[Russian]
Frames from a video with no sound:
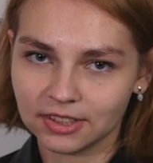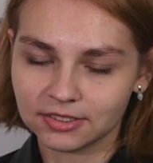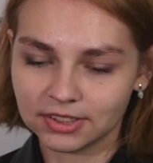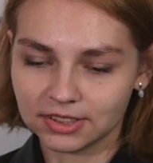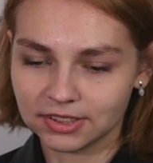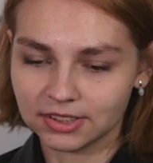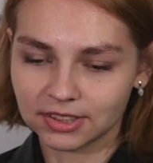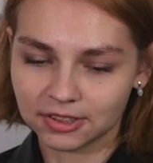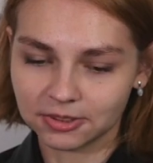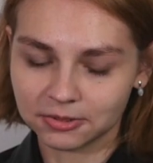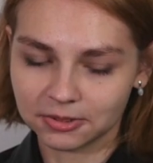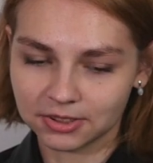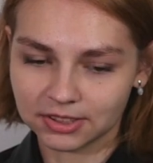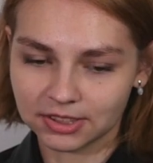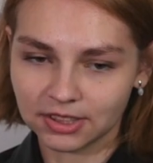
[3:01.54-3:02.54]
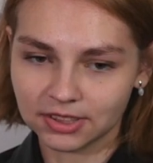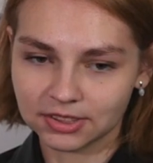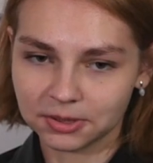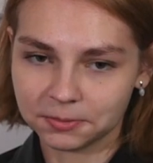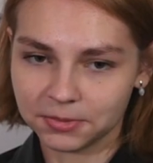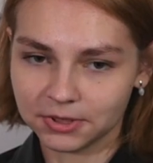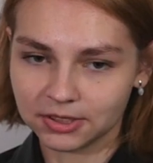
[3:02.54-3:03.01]
Все те, которые знала,
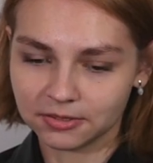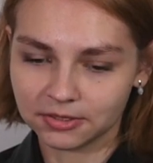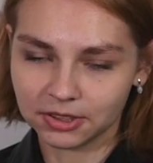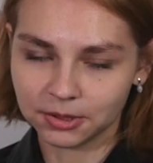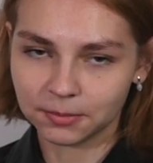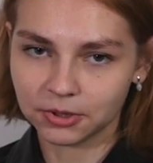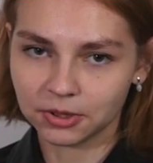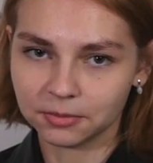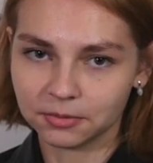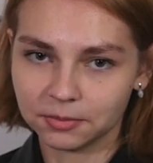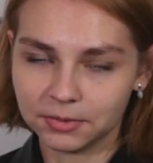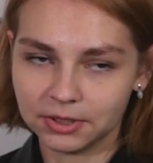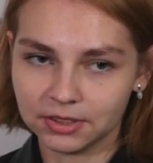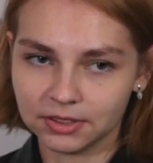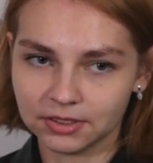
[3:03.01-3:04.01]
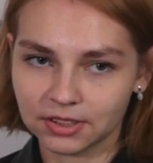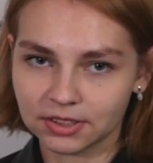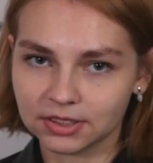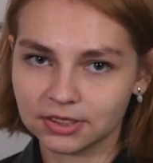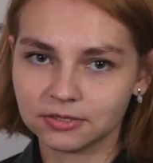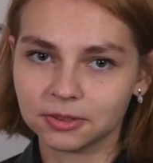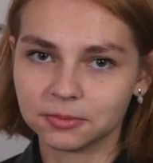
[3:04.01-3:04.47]
записывала, и потом ими
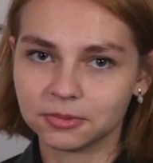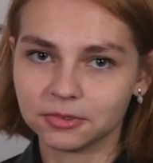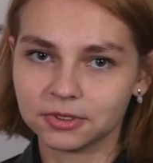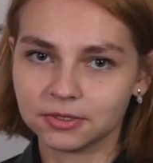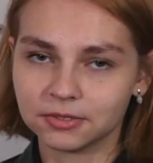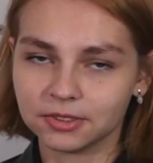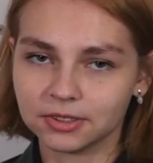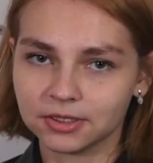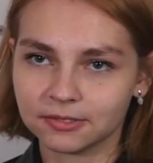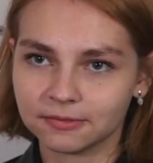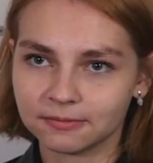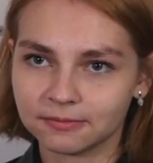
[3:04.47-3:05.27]
активно пользовалась.